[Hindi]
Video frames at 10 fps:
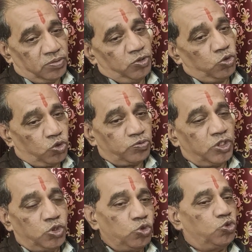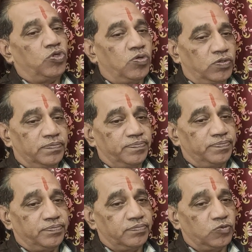यूट्यूब से जुड़ चुका हूँ
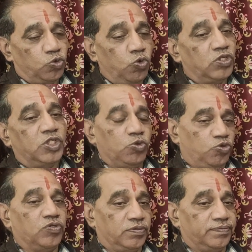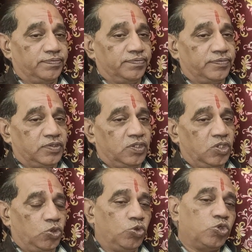गूगल से जुड़ चुका हूँ
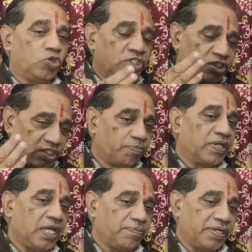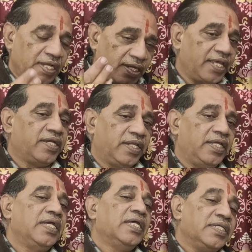दोस्तों इसे सब्सक्राइब करें लाइक करें
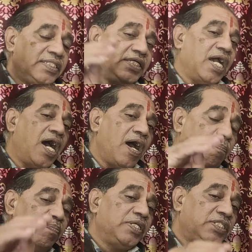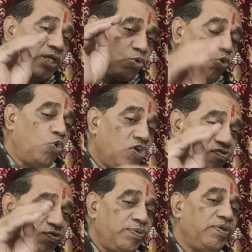यदि आप में से
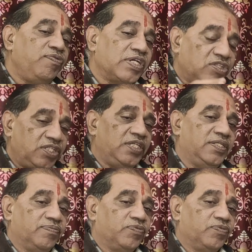कोई भी व्यक्ति